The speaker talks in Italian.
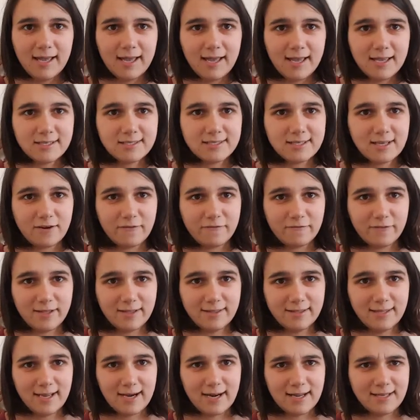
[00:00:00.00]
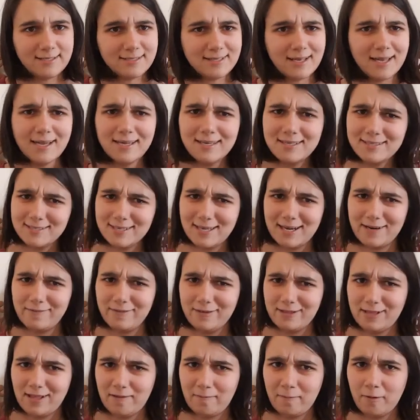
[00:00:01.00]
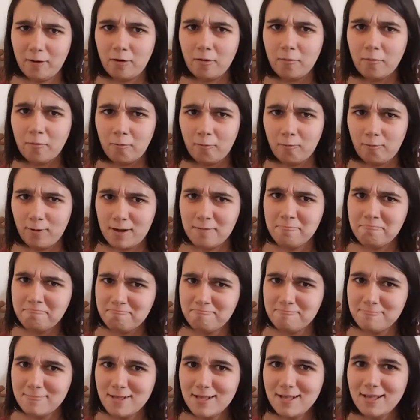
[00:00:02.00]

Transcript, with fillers: e se non vi interessa iscrivetevi comunque.